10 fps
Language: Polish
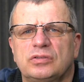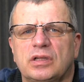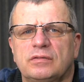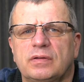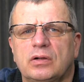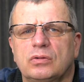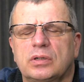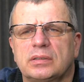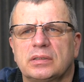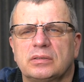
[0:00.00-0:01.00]
czy za dwa
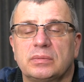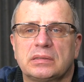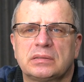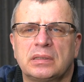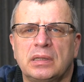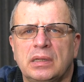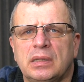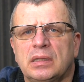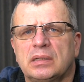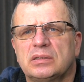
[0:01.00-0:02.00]
oka, natomiast
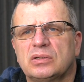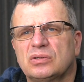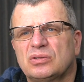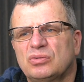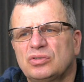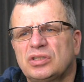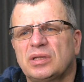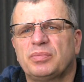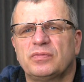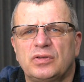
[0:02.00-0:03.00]
no,
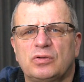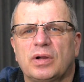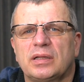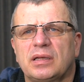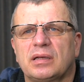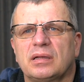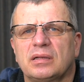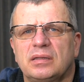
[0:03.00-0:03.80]
różne powikłania,